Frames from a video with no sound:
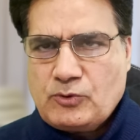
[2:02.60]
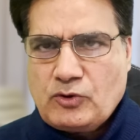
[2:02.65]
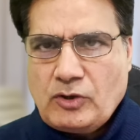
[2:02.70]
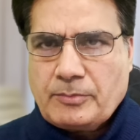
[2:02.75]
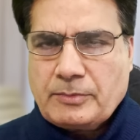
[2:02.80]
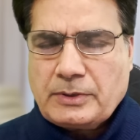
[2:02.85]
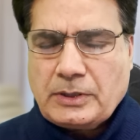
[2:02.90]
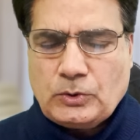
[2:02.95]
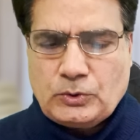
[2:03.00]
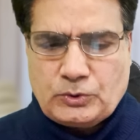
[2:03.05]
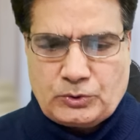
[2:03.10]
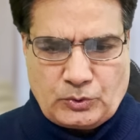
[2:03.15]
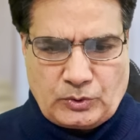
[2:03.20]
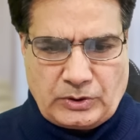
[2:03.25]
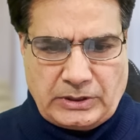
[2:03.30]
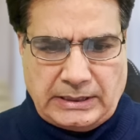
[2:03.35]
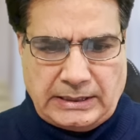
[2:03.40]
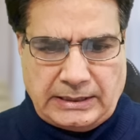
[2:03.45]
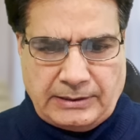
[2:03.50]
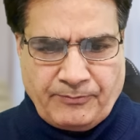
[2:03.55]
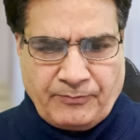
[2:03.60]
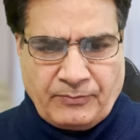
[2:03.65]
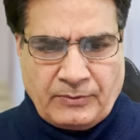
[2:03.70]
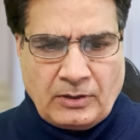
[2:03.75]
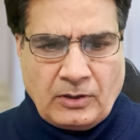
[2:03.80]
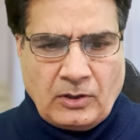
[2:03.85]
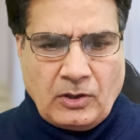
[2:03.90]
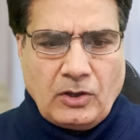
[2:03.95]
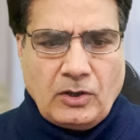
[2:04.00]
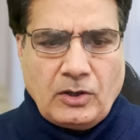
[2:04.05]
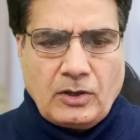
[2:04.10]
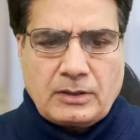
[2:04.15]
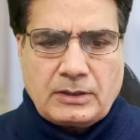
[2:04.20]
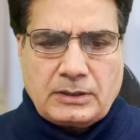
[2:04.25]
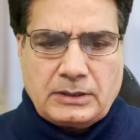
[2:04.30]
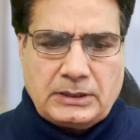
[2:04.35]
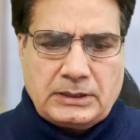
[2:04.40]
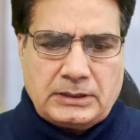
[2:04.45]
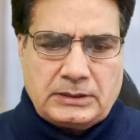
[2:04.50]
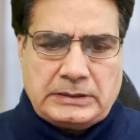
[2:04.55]
एमकेएम का हो चुका है और
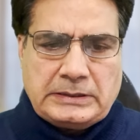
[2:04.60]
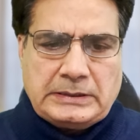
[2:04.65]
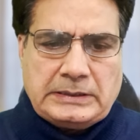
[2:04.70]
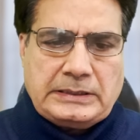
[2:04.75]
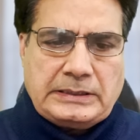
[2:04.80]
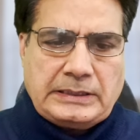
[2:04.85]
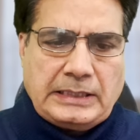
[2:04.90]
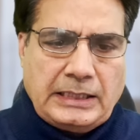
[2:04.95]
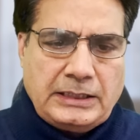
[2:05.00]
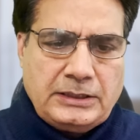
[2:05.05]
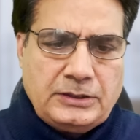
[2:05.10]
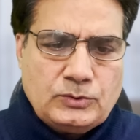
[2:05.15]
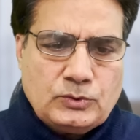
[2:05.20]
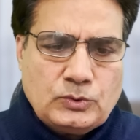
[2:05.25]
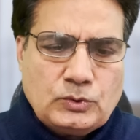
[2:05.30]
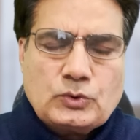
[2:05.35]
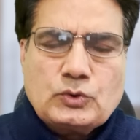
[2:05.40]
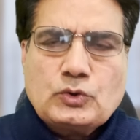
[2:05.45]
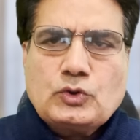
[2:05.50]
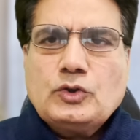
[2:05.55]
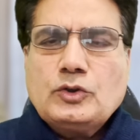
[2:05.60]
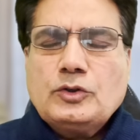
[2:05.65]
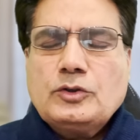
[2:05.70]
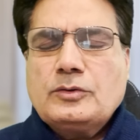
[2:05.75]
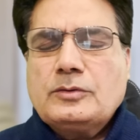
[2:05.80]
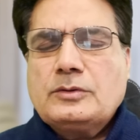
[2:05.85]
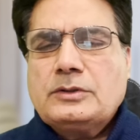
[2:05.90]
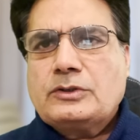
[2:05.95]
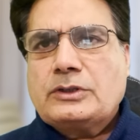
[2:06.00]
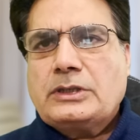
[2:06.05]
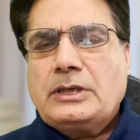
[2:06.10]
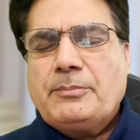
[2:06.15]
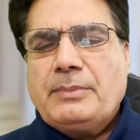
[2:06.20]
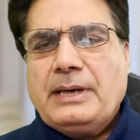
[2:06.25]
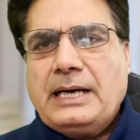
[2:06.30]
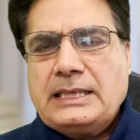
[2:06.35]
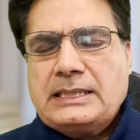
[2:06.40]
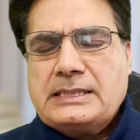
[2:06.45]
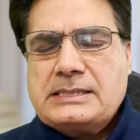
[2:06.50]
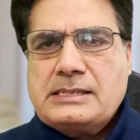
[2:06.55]
ना ही उनको उनकी
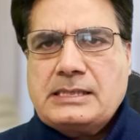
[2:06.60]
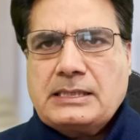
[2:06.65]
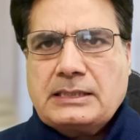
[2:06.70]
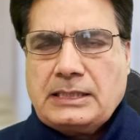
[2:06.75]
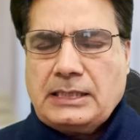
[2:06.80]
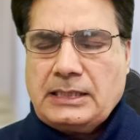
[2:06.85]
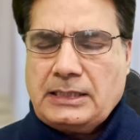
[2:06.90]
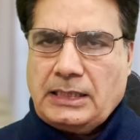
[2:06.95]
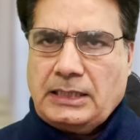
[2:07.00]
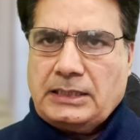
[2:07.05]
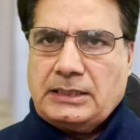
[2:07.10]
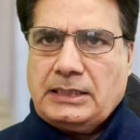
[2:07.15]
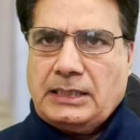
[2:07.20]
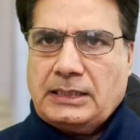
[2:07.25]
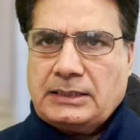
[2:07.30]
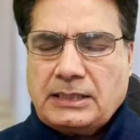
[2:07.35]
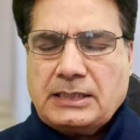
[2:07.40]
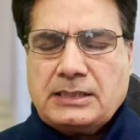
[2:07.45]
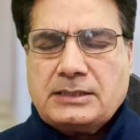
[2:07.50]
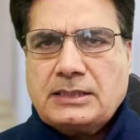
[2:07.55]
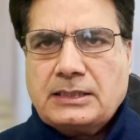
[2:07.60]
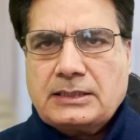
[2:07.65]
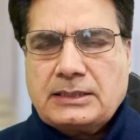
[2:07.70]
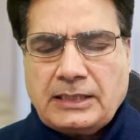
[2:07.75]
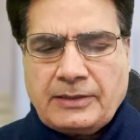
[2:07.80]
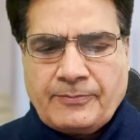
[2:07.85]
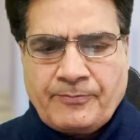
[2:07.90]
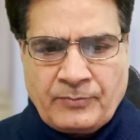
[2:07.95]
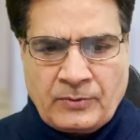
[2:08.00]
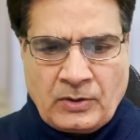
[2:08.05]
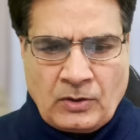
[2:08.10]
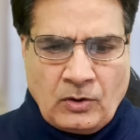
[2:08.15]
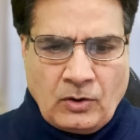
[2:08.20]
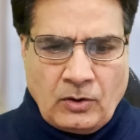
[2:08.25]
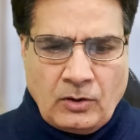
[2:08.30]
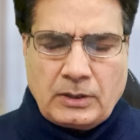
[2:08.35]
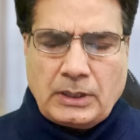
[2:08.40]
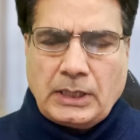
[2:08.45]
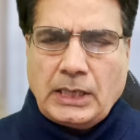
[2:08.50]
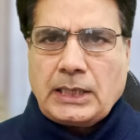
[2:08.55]
बाहर इज्जत है ना ही अंदर इज्जत है
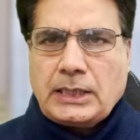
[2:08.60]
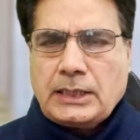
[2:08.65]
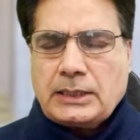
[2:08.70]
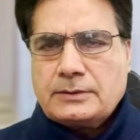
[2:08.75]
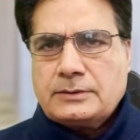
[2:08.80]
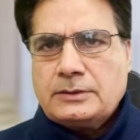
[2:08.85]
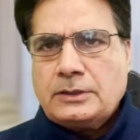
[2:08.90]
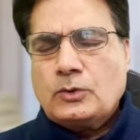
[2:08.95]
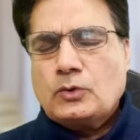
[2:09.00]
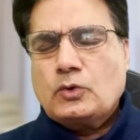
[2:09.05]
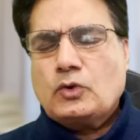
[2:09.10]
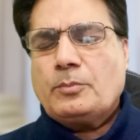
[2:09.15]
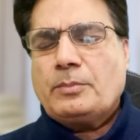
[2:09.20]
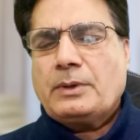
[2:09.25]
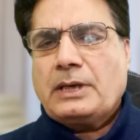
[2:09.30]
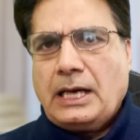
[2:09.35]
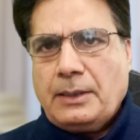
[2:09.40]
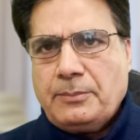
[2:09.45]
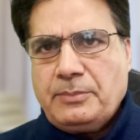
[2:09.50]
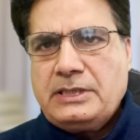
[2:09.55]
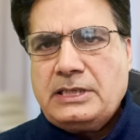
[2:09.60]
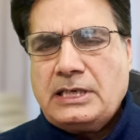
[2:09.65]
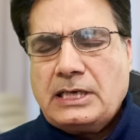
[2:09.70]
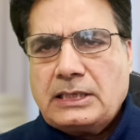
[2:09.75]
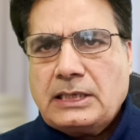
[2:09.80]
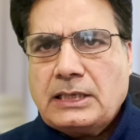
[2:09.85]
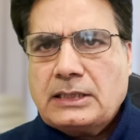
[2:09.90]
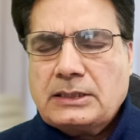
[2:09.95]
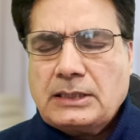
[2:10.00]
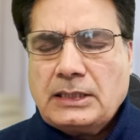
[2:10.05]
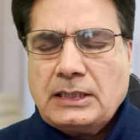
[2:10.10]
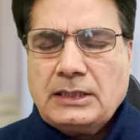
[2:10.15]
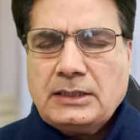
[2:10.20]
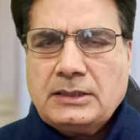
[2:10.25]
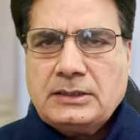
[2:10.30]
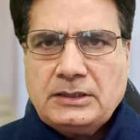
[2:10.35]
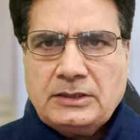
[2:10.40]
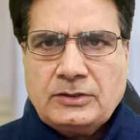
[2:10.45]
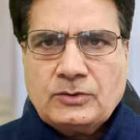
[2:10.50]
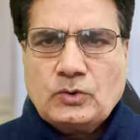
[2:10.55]
और अगर इनको बना भी दिया जाता
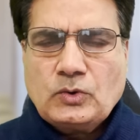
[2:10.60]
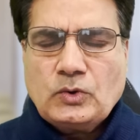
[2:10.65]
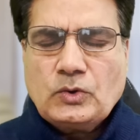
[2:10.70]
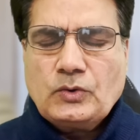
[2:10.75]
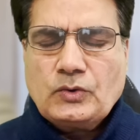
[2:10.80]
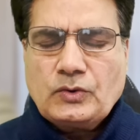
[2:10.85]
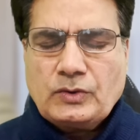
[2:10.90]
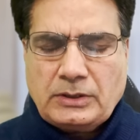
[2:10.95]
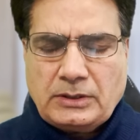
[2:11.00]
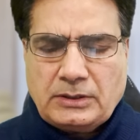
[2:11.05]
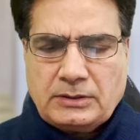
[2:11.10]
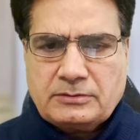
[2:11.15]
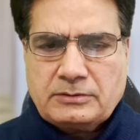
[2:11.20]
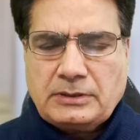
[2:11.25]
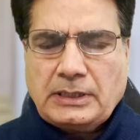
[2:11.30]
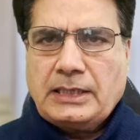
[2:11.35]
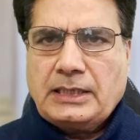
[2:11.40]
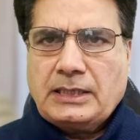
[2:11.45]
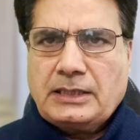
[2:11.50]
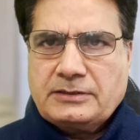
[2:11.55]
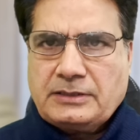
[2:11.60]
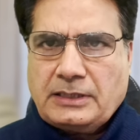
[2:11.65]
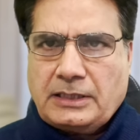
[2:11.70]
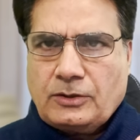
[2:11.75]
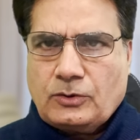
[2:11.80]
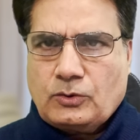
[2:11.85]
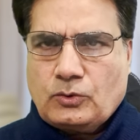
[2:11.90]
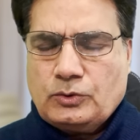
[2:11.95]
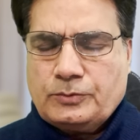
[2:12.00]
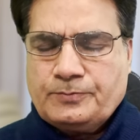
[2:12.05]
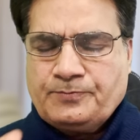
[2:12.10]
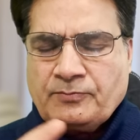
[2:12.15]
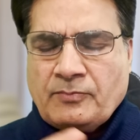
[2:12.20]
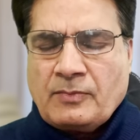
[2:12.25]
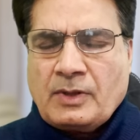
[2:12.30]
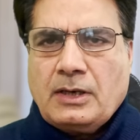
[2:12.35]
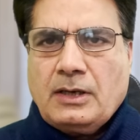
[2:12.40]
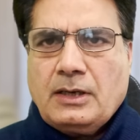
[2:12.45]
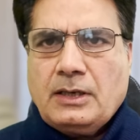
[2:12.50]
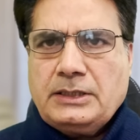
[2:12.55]
है इनको आ, सारे के सारे को
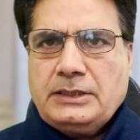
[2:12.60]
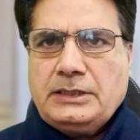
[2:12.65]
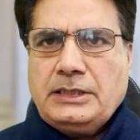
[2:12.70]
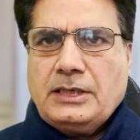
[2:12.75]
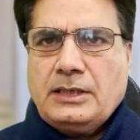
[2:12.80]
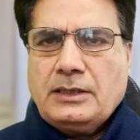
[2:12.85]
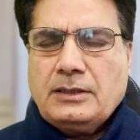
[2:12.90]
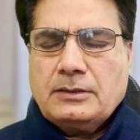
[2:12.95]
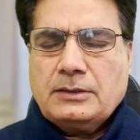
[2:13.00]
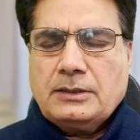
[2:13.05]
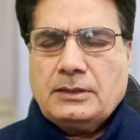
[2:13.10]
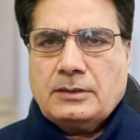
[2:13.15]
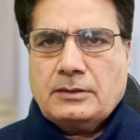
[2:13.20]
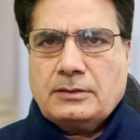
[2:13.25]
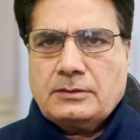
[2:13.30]
आ, ये